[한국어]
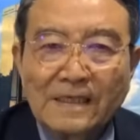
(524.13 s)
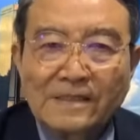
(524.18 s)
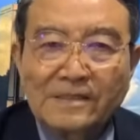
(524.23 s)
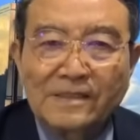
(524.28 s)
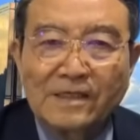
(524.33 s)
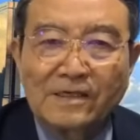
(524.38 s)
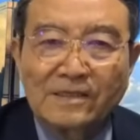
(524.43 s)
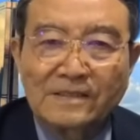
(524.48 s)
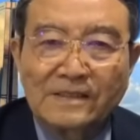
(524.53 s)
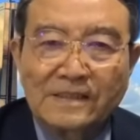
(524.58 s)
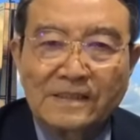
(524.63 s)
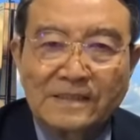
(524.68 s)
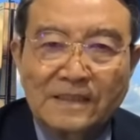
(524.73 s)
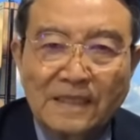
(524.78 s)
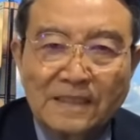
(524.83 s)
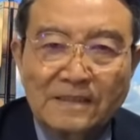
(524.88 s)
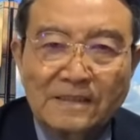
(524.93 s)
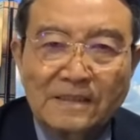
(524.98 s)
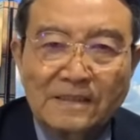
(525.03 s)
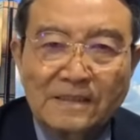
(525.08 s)

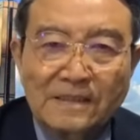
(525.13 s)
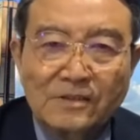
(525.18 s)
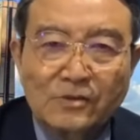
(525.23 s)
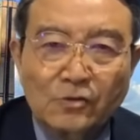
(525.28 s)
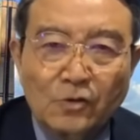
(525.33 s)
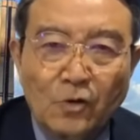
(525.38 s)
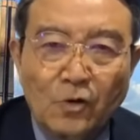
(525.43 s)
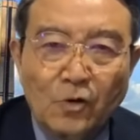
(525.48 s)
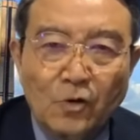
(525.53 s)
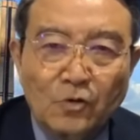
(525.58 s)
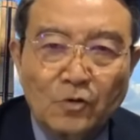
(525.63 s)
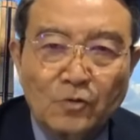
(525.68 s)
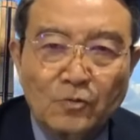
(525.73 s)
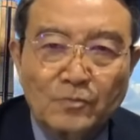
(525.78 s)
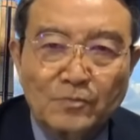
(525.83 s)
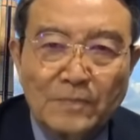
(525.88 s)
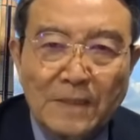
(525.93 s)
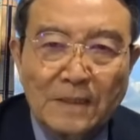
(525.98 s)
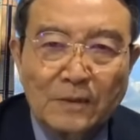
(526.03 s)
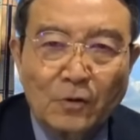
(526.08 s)
정치라는 것이
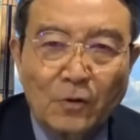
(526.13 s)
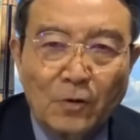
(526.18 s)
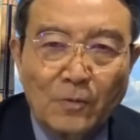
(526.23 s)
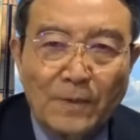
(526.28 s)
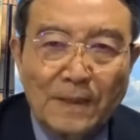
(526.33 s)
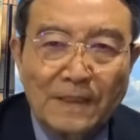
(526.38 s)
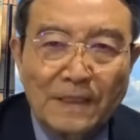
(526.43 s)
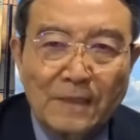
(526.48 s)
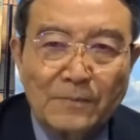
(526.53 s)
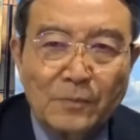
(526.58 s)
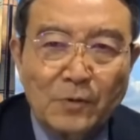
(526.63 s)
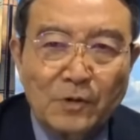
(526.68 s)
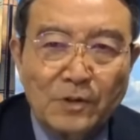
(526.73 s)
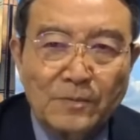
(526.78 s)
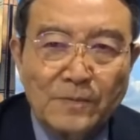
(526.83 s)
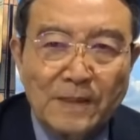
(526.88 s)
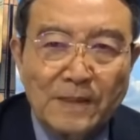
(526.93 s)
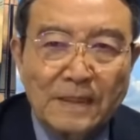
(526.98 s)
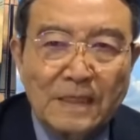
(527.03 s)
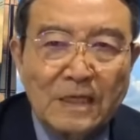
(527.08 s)
조금만 오만해
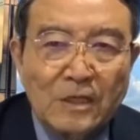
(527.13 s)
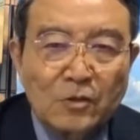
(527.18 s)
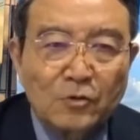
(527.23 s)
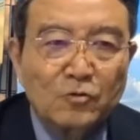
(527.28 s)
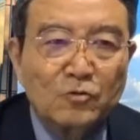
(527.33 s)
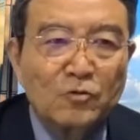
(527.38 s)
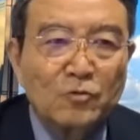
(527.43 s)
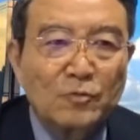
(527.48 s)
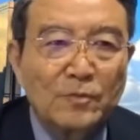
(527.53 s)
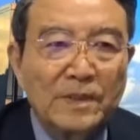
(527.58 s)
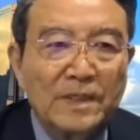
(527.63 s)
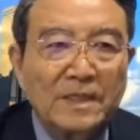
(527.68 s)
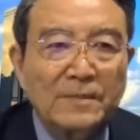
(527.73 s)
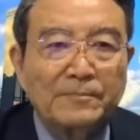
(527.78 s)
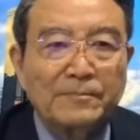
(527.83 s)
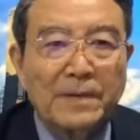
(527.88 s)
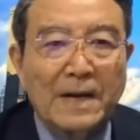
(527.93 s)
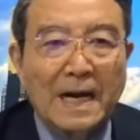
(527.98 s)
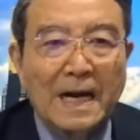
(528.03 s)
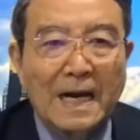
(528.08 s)
보이면
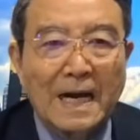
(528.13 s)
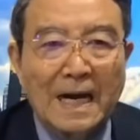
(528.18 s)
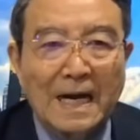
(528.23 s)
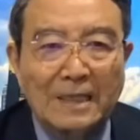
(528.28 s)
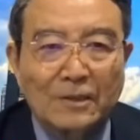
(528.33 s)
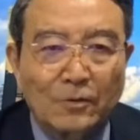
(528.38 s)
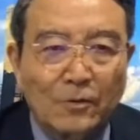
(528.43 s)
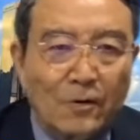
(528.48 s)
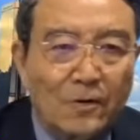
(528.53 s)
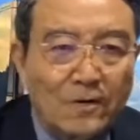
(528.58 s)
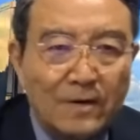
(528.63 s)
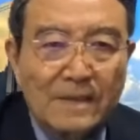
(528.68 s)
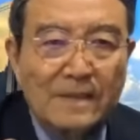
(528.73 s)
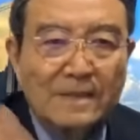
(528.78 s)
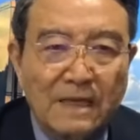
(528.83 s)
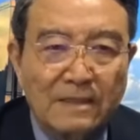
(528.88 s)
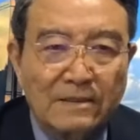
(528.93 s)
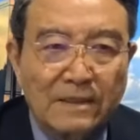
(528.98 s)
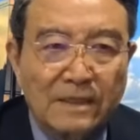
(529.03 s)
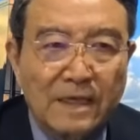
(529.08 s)
국민이 바로
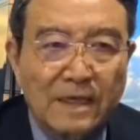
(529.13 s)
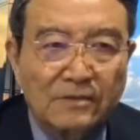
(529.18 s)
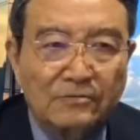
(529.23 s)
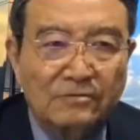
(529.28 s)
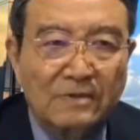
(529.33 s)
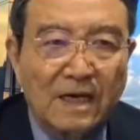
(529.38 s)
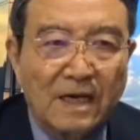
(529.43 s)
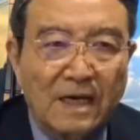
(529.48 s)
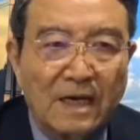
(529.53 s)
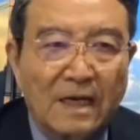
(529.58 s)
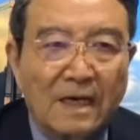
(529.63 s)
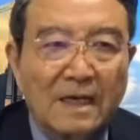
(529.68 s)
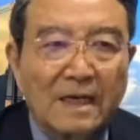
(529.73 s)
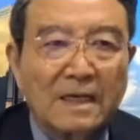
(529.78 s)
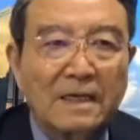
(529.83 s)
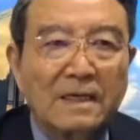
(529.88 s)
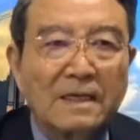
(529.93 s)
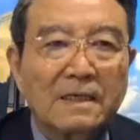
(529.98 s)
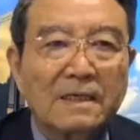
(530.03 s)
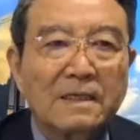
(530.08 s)
안 되겠구나
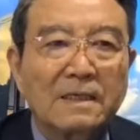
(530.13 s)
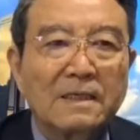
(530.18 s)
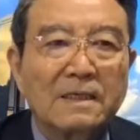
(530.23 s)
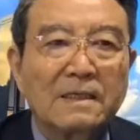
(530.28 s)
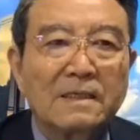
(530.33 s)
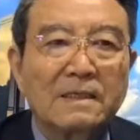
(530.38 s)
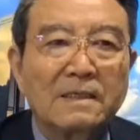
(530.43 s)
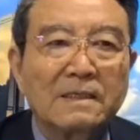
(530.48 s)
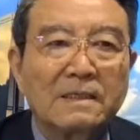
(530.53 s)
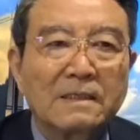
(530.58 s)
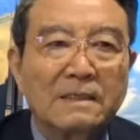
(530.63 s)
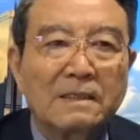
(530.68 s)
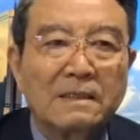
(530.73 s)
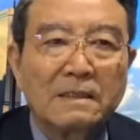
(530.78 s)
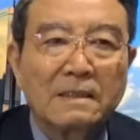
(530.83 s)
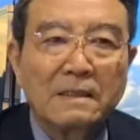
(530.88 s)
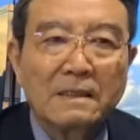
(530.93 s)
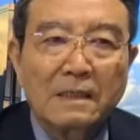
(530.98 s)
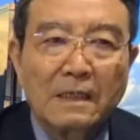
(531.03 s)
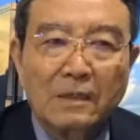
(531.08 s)

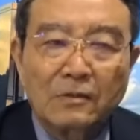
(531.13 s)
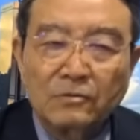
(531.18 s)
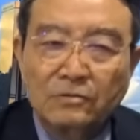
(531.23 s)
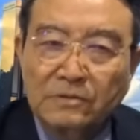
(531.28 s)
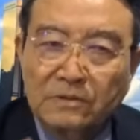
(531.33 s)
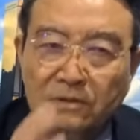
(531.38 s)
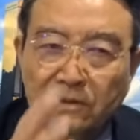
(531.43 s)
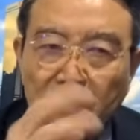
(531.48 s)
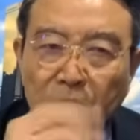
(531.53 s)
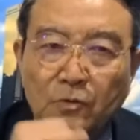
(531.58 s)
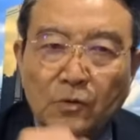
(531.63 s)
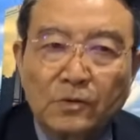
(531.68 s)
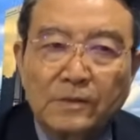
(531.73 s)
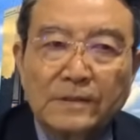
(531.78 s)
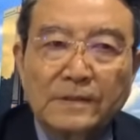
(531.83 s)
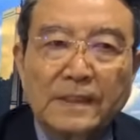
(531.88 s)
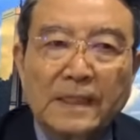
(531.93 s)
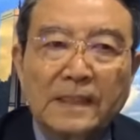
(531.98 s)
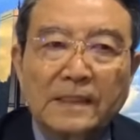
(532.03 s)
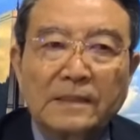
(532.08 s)
하고 등을
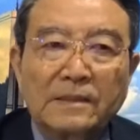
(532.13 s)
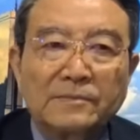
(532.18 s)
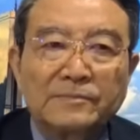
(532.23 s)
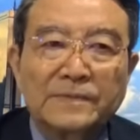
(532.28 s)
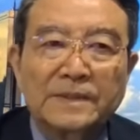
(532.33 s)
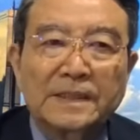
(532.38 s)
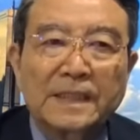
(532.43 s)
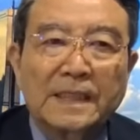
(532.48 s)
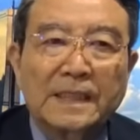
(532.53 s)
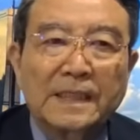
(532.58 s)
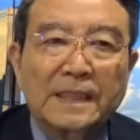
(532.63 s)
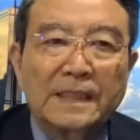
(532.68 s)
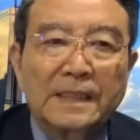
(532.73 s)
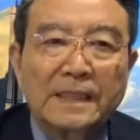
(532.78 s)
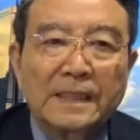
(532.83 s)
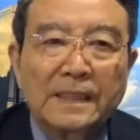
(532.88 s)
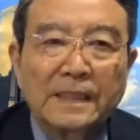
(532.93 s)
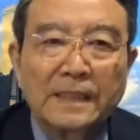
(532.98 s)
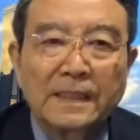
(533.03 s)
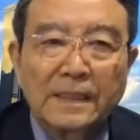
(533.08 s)
돌린다 이겁니다.
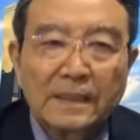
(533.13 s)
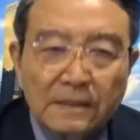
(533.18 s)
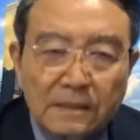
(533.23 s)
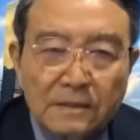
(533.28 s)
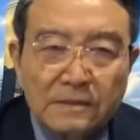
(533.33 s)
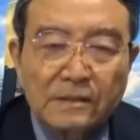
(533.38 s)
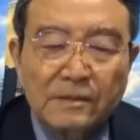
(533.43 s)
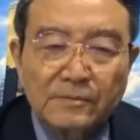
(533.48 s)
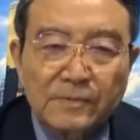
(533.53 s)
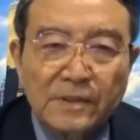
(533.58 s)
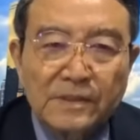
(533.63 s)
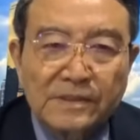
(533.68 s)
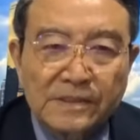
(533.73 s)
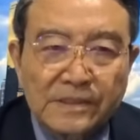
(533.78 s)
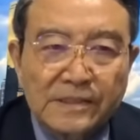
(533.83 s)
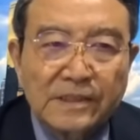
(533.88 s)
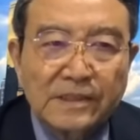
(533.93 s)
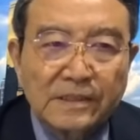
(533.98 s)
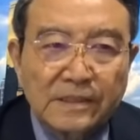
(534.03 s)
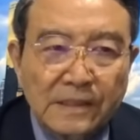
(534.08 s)
그 점을
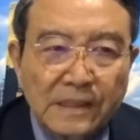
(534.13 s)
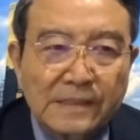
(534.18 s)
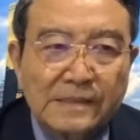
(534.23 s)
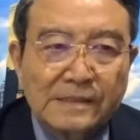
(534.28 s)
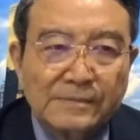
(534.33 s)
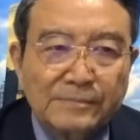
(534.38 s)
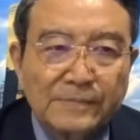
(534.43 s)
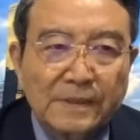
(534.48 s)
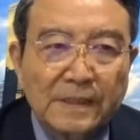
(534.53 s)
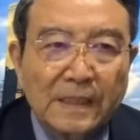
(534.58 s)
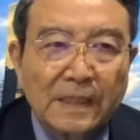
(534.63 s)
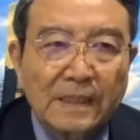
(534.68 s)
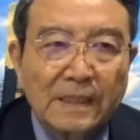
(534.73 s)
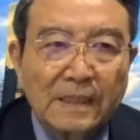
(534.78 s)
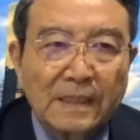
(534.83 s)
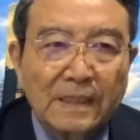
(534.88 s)
지적을 했습니다.